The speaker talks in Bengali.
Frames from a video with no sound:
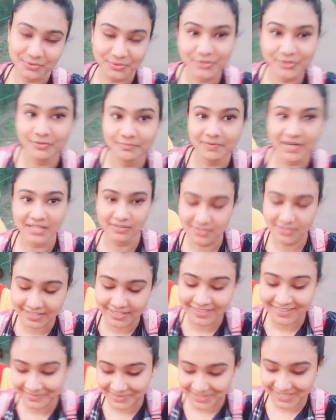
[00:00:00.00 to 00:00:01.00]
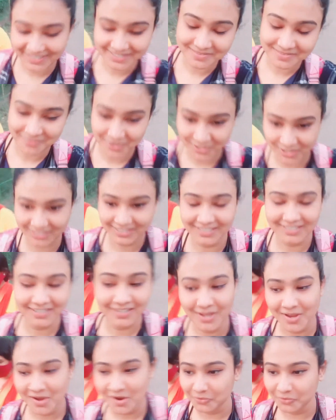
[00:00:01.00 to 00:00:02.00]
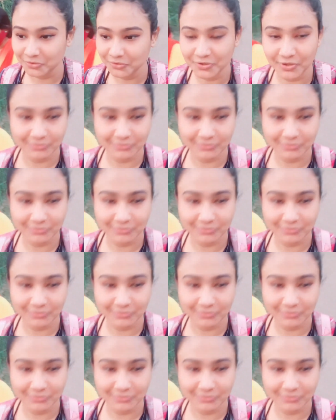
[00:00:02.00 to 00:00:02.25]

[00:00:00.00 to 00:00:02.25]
উনি খুব ভালো ছিলেন আমাকে কিছু বলেনি অন্য